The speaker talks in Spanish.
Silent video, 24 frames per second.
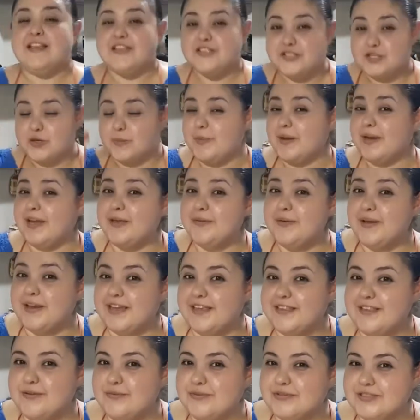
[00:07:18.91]
Yo me quedo aquí
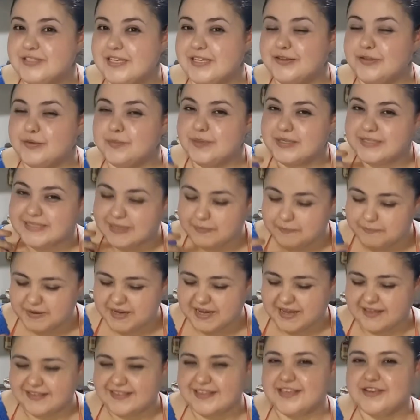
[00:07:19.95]
degustándome este
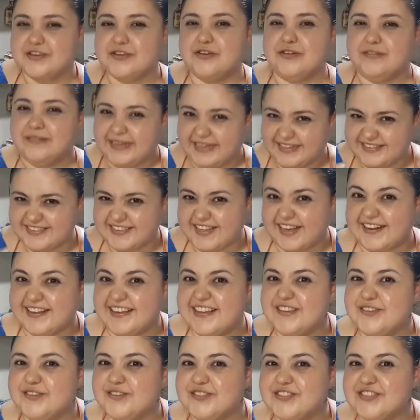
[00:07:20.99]
picadillo en
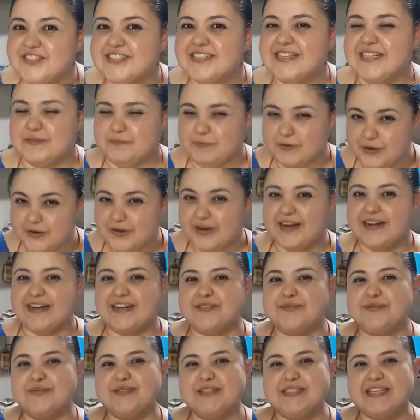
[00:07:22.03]
taquitos. Espero que les
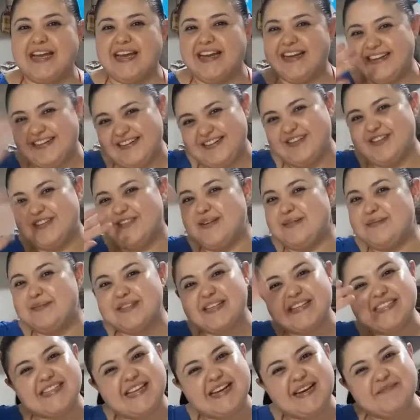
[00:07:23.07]
guste. Nos vemos
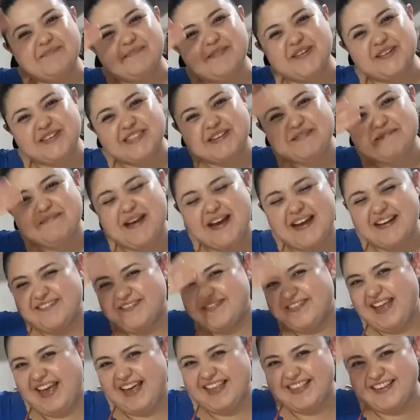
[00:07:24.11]
hasta la próxima.
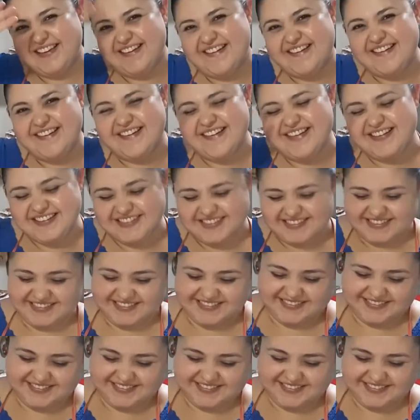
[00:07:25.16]
Adiós.